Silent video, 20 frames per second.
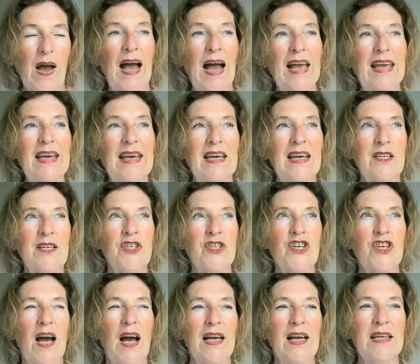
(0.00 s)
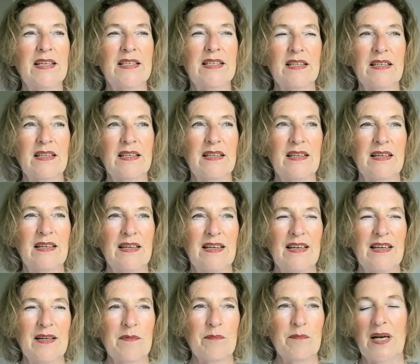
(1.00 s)
frei entscheide,
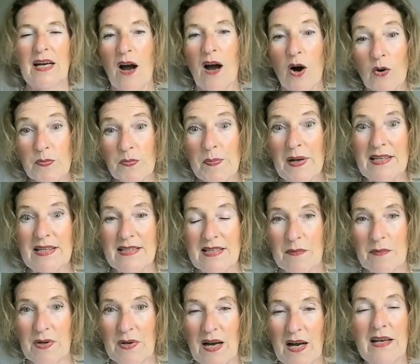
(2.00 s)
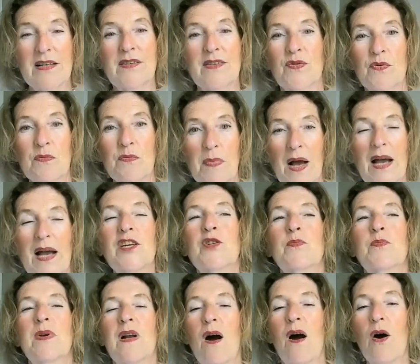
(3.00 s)
meine Aufmerksamkeit zum
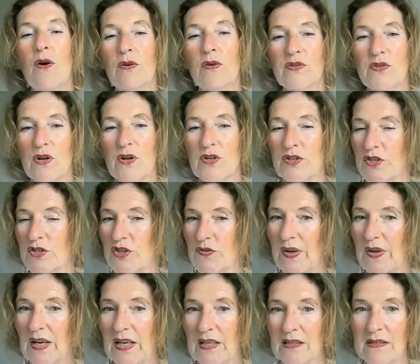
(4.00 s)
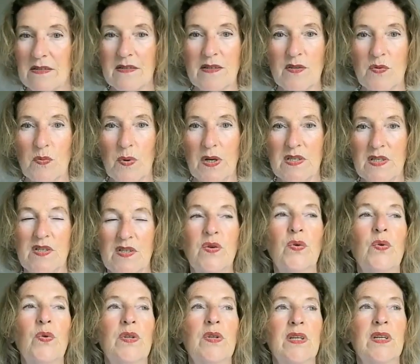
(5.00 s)
Beispiel auch in solchen schwierigen
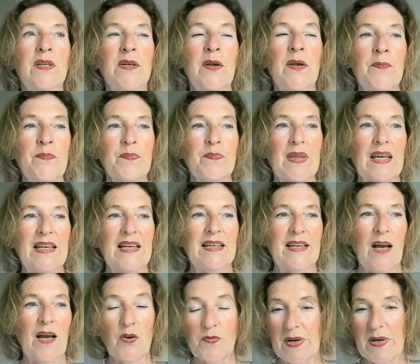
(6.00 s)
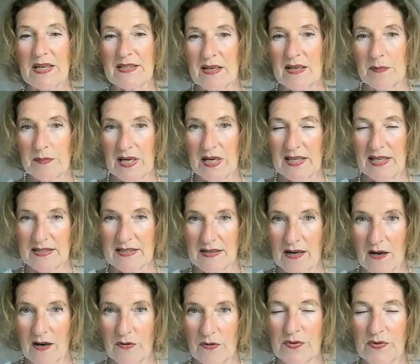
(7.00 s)
Situationen, die Aufmerksamkeit
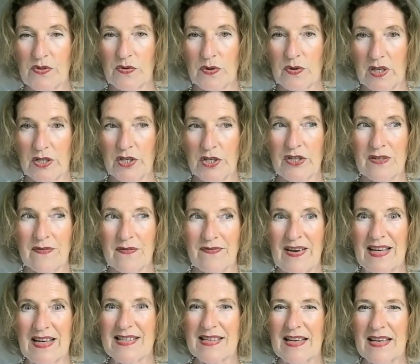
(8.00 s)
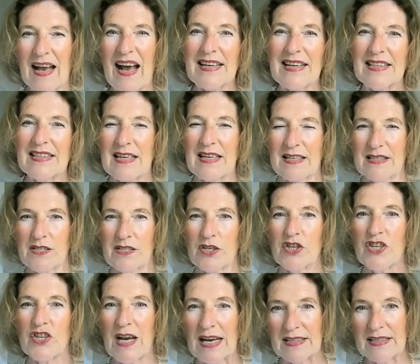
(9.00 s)
darauf zu richten, was gerade das
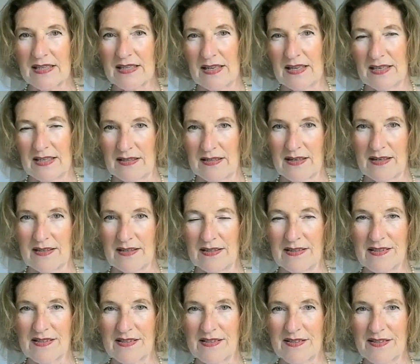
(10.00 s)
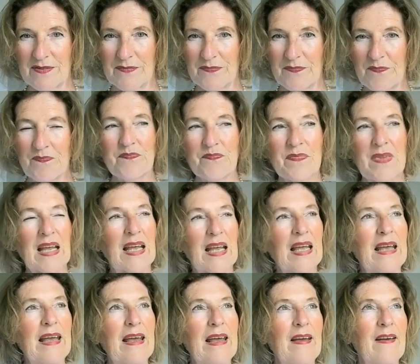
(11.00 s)
Geschenk dahinter ist.
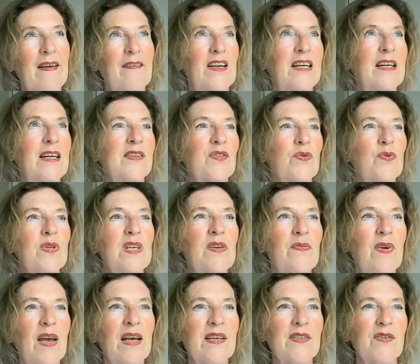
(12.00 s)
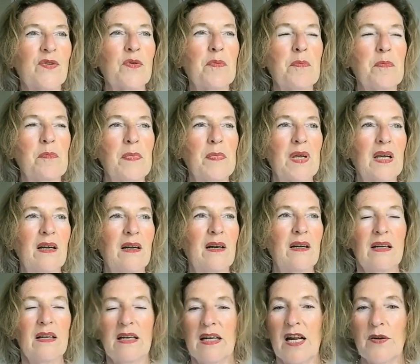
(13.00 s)
Wenn das Universum
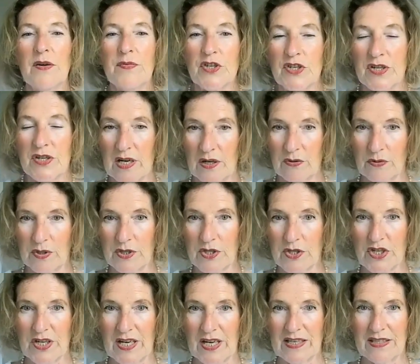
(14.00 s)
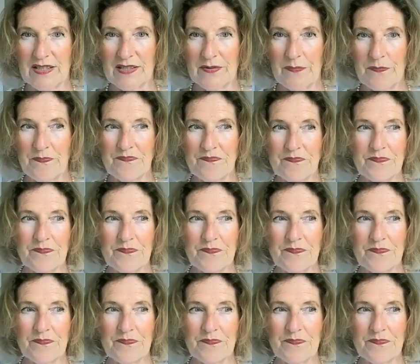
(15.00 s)
mir Hilfestellungen schickt,